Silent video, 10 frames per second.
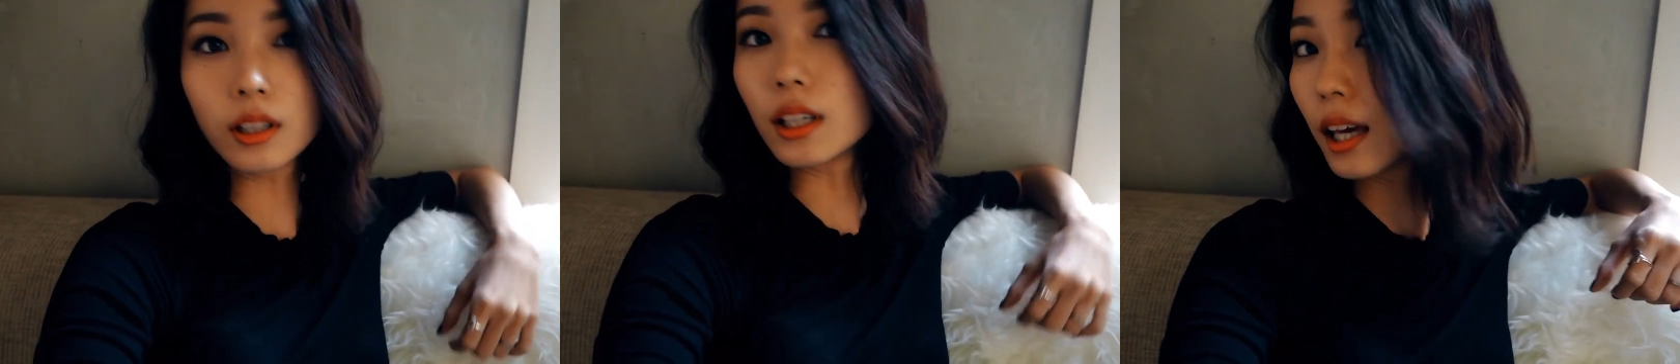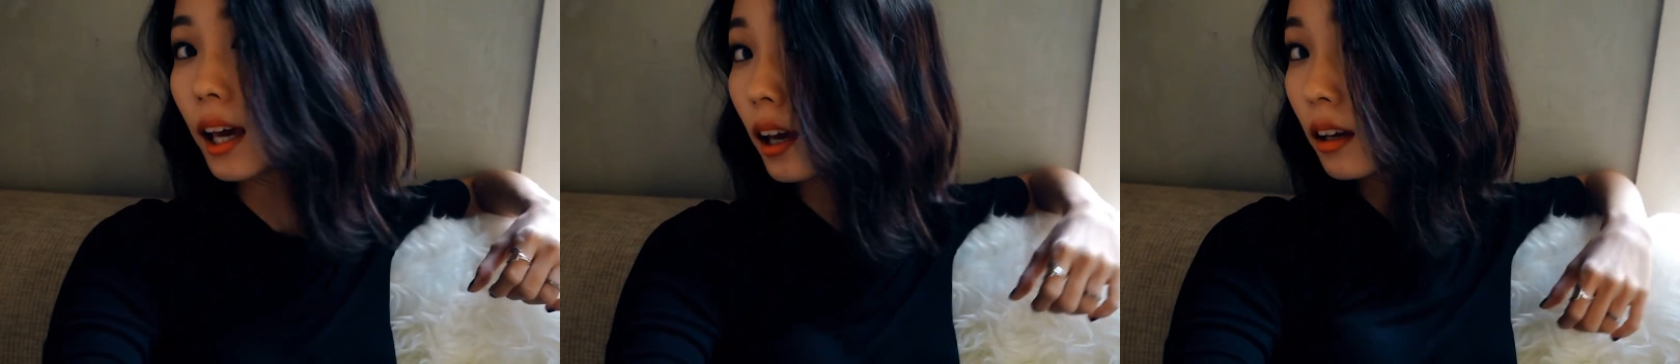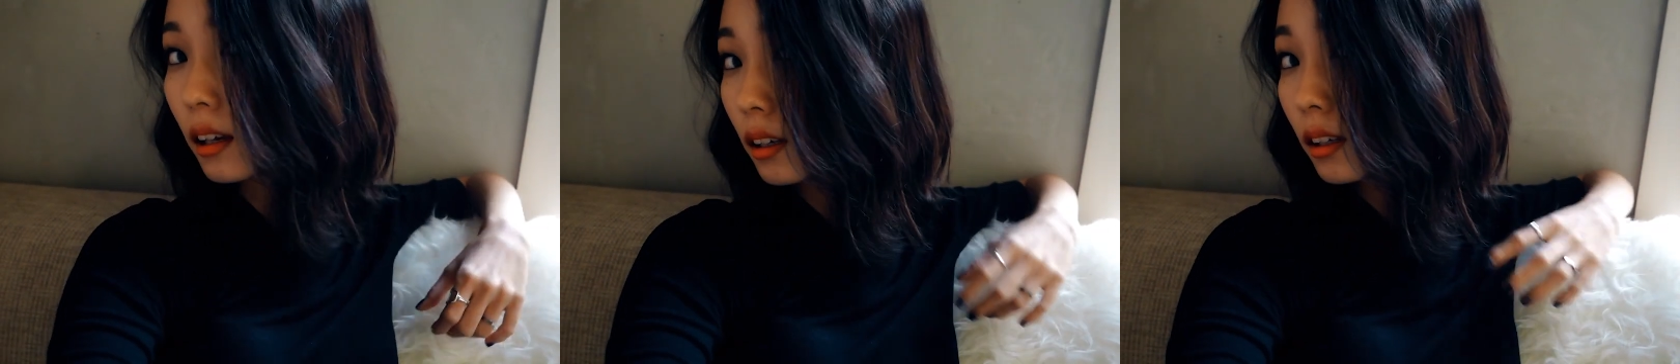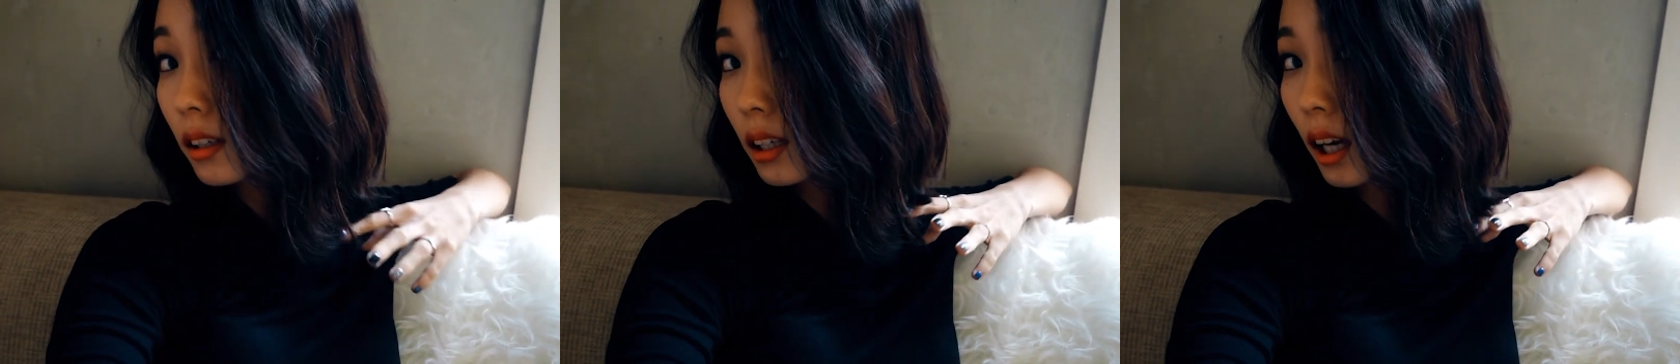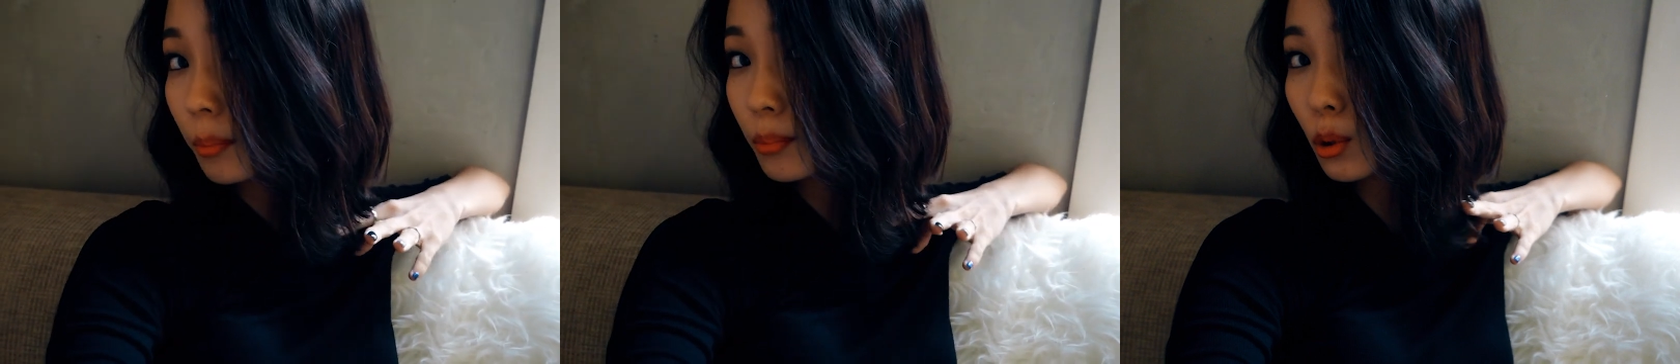이게 이
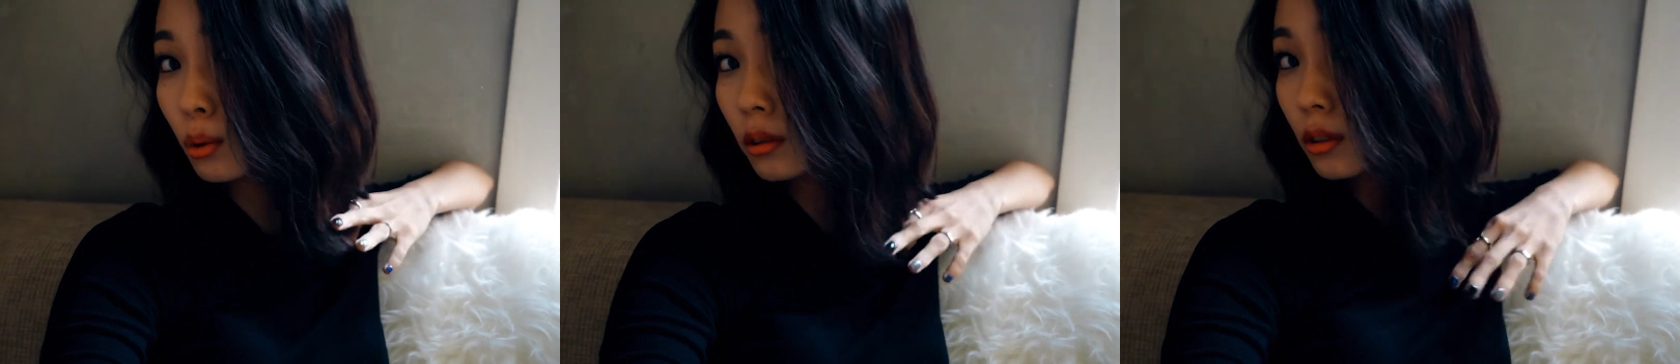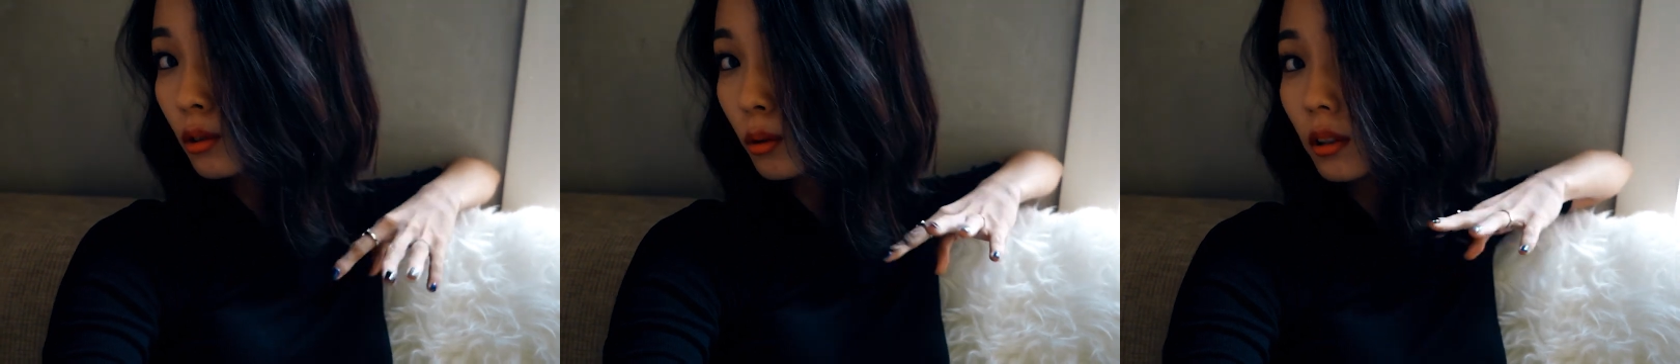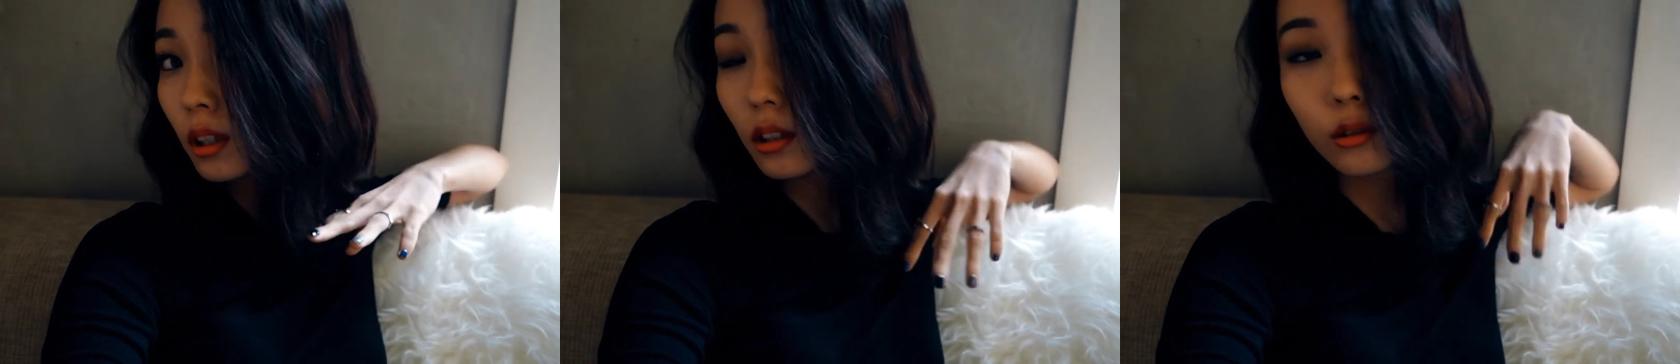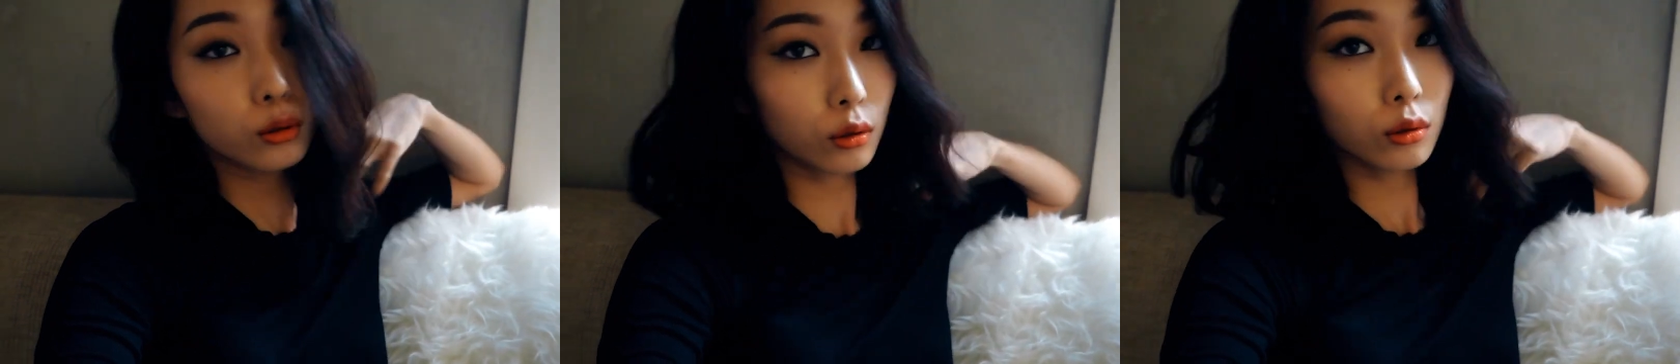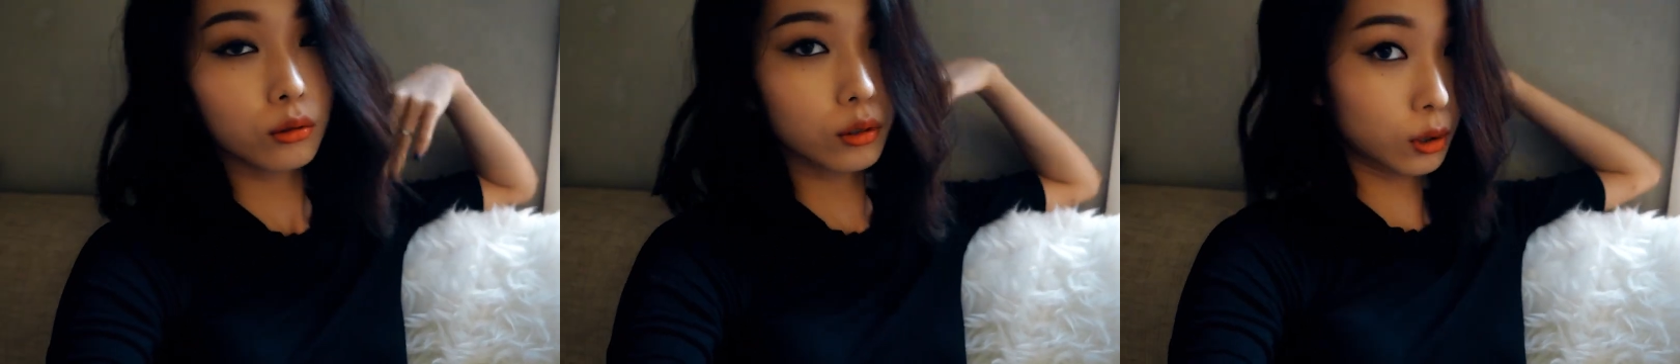앞쪽은 좀 길고
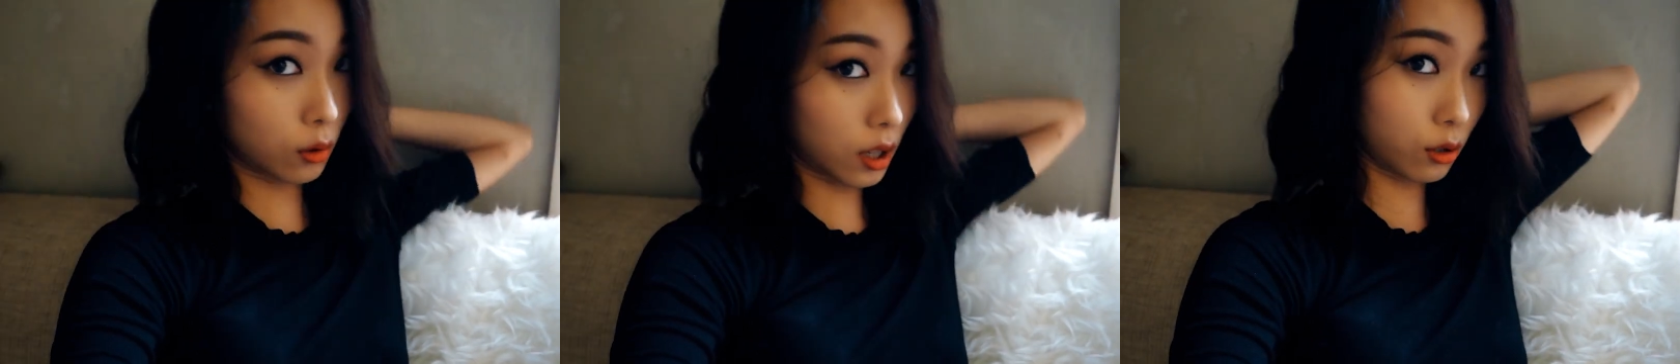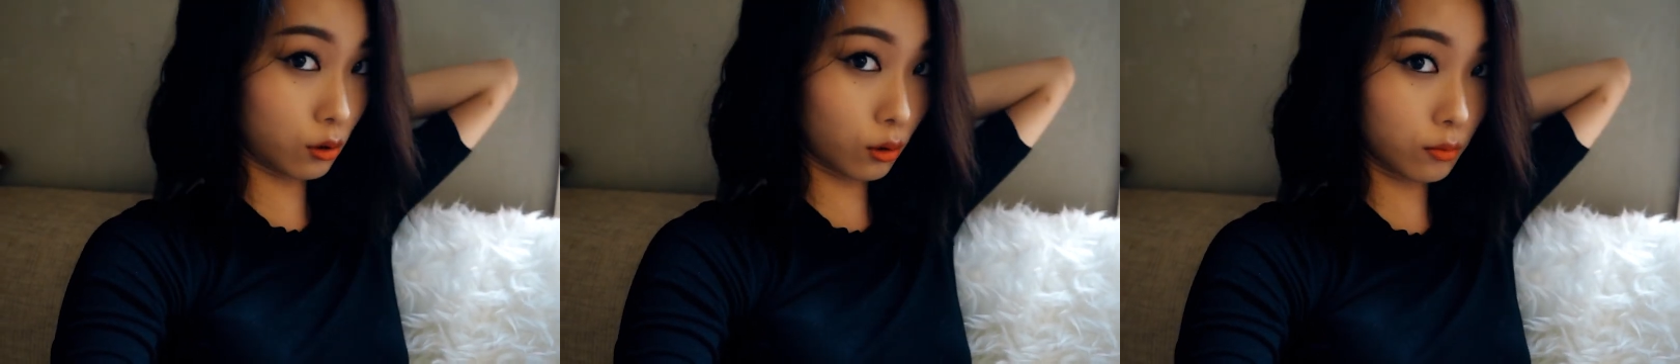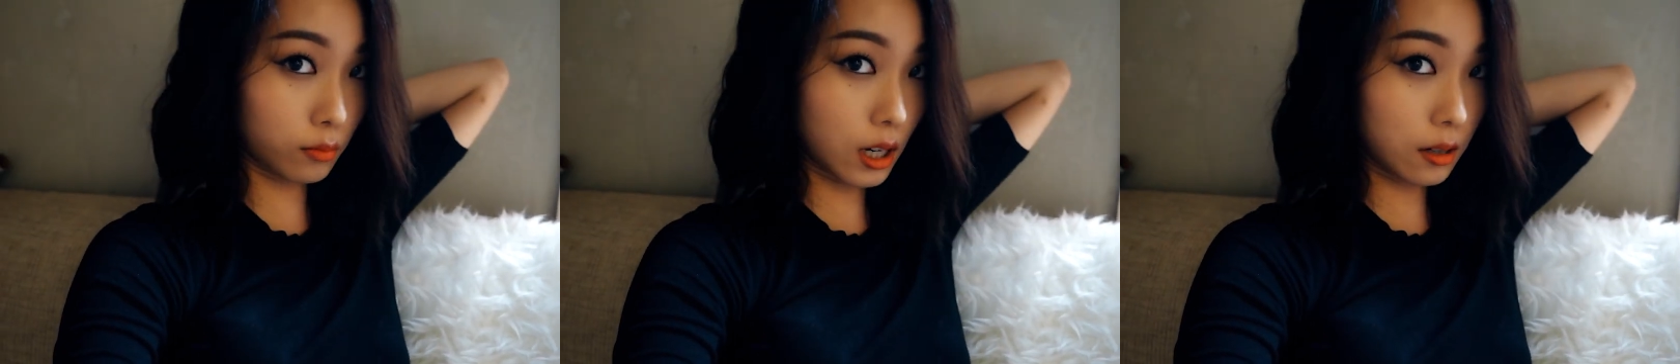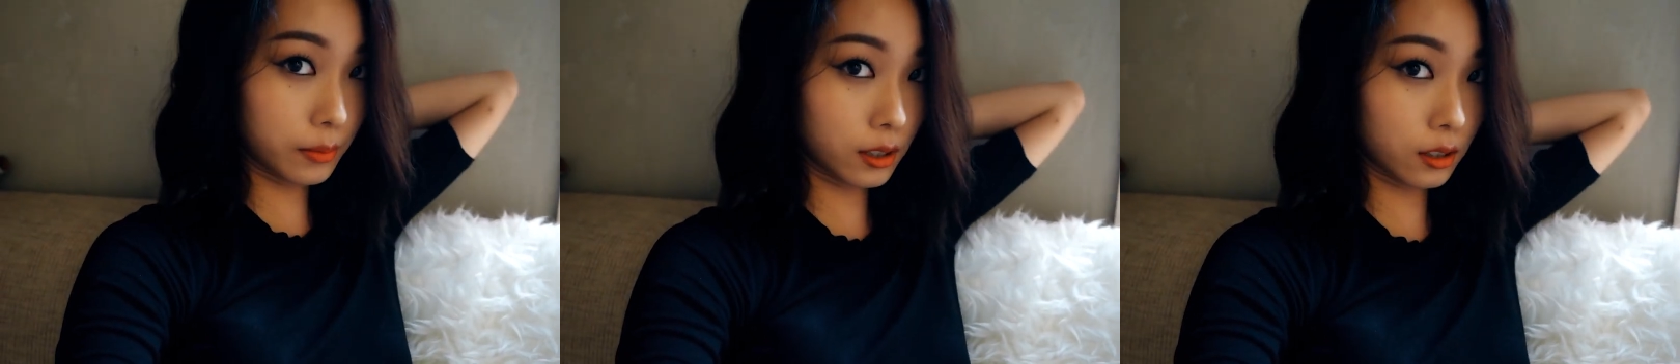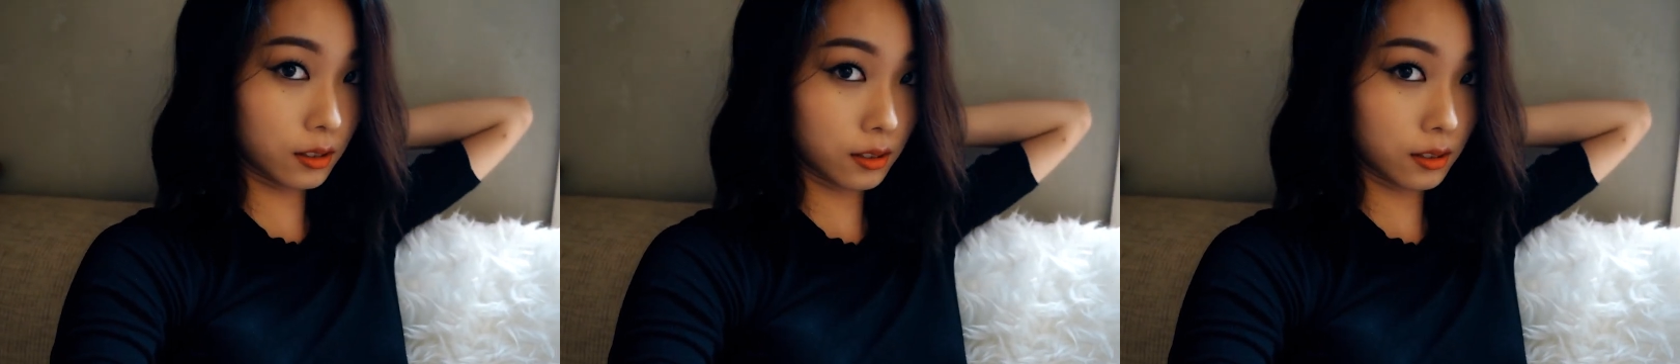뒤로 갈수록 좀 짧은?